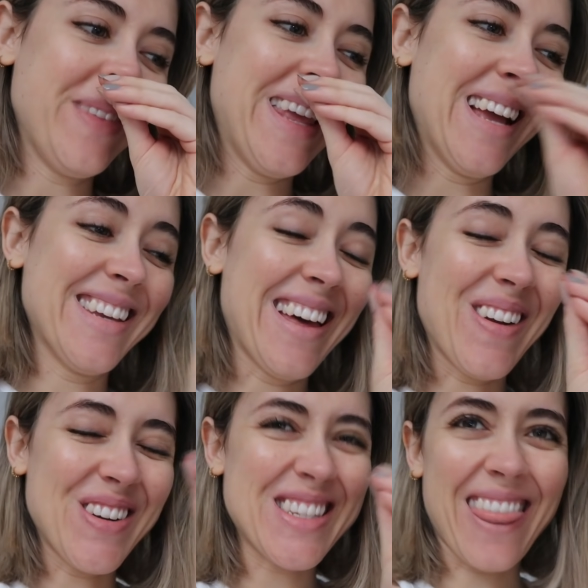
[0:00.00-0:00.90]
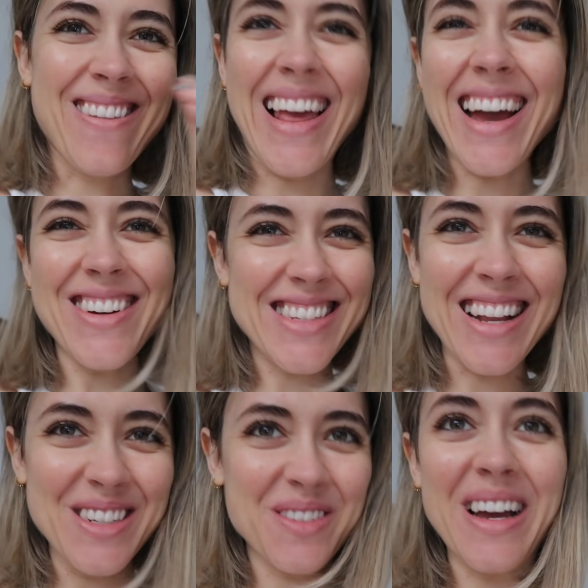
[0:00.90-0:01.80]
Y han llegado los azulejos
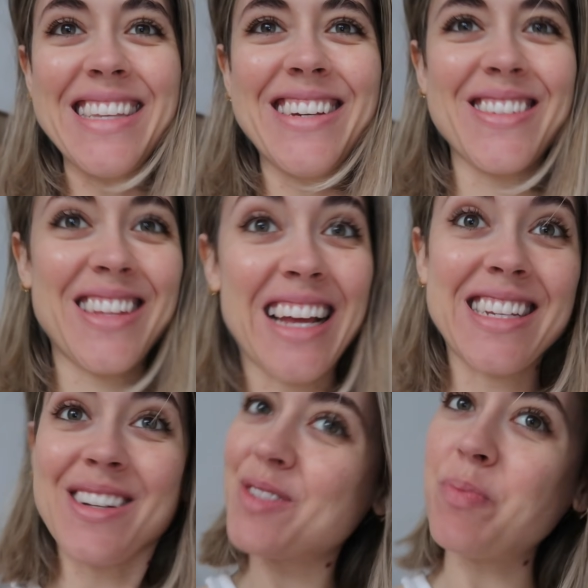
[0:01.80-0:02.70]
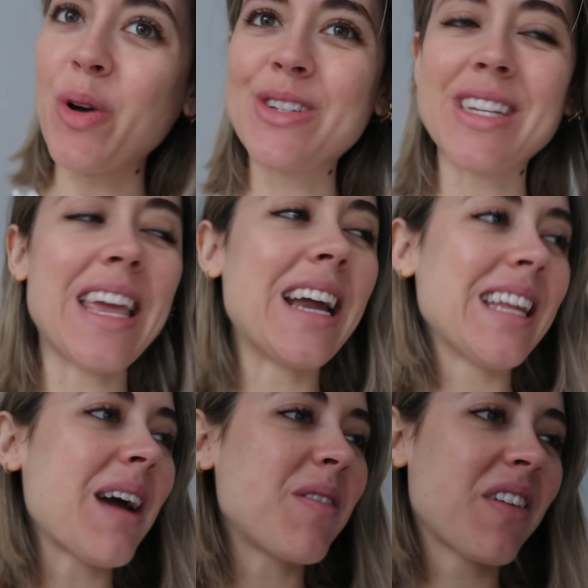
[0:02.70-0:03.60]
de los baños Y así os puedo
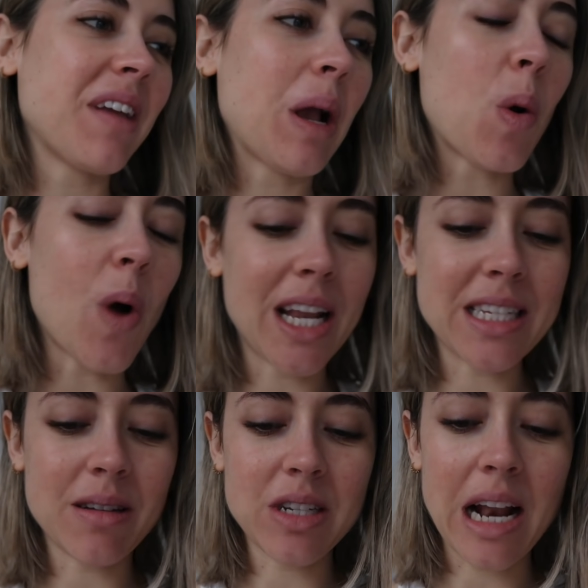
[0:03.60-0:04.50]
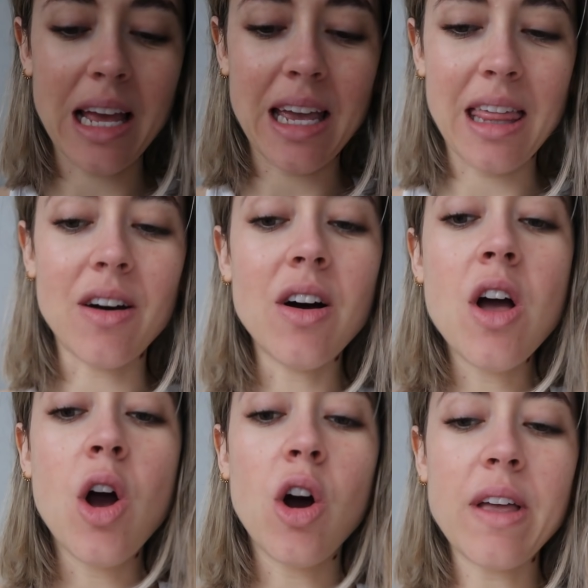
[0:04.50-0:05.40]
enseñar ya por fin cuáles hemos elegido
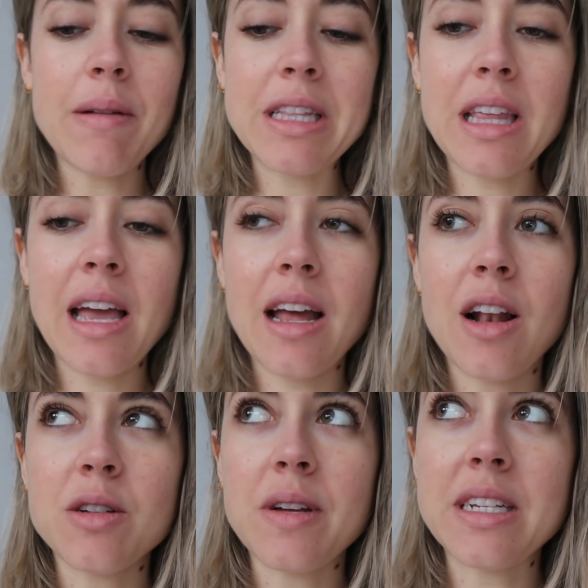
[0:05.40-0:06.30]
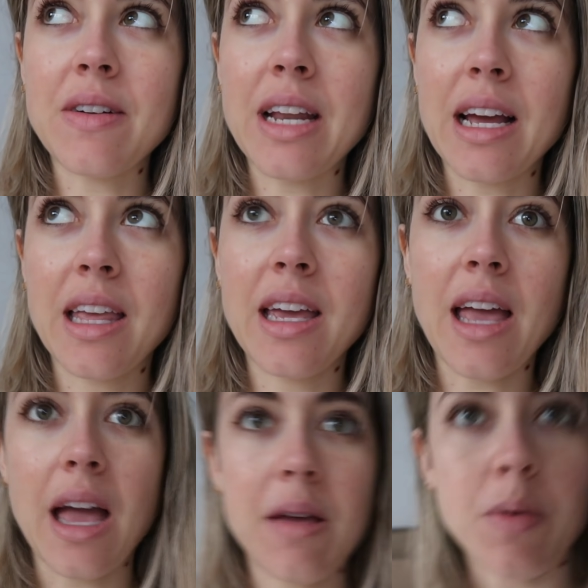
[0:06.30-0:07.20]
Obviamente los vais a ver aquí
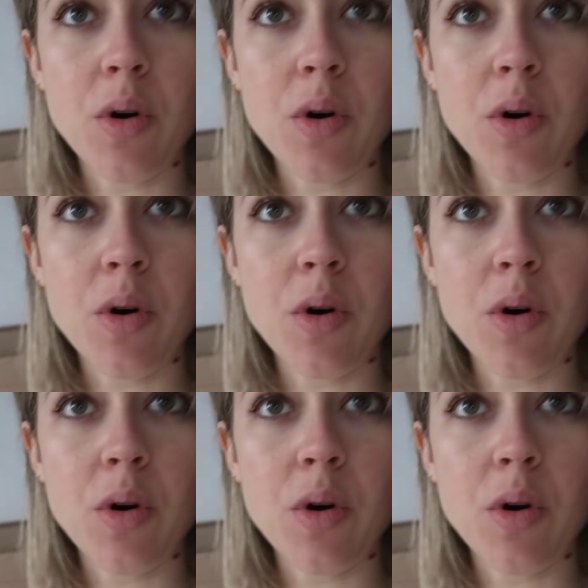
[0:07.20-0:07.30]
que hay